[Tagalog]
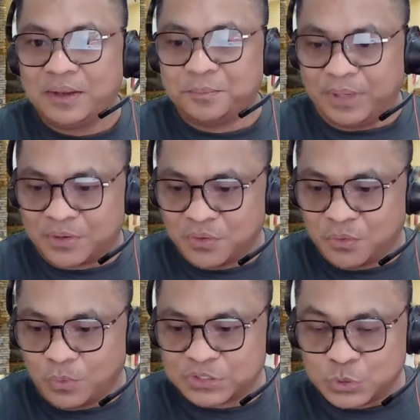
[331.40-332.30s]
Pero
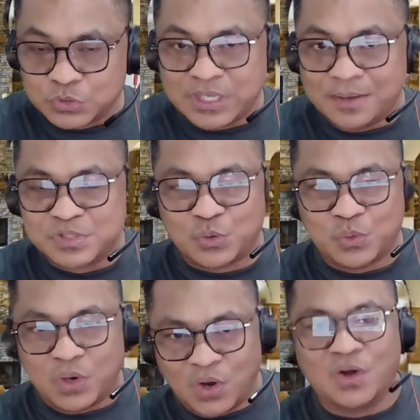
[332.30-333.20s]
what took them so
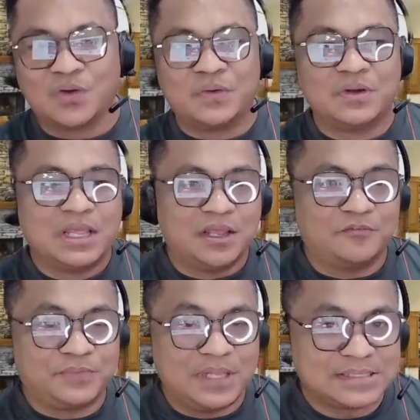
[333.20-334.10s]
long? Kung if
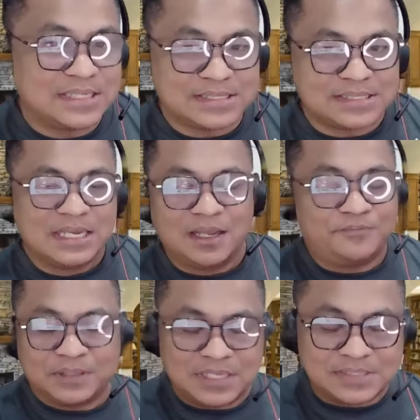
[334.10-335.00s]
this is if
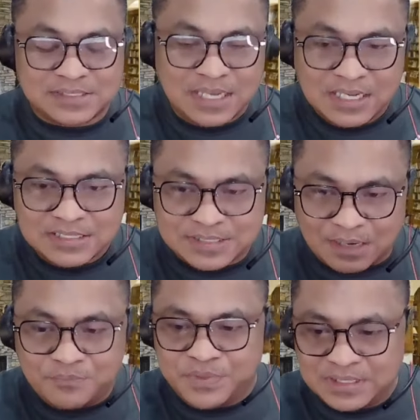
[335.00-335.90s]
it is
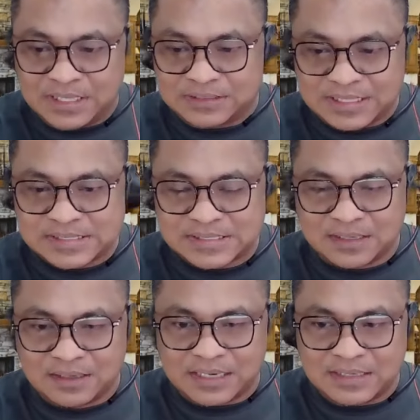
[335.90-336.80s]
something that is
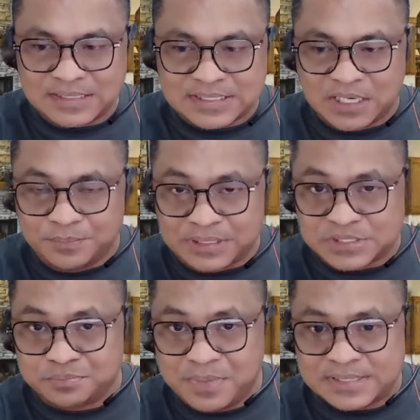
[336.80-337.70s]
uh, can easily be
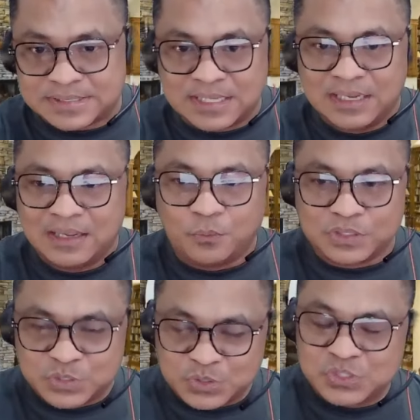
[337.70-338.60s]
dismissed,
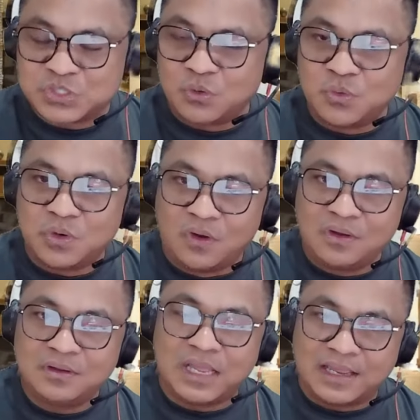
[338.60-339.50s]
what took you so
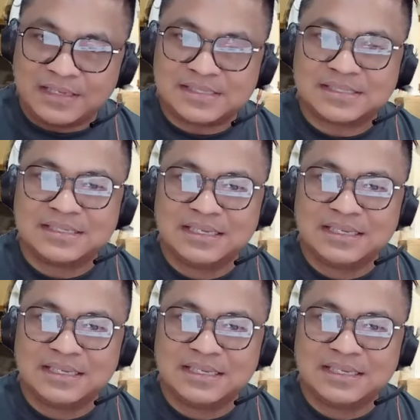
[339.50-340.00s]
long, guys?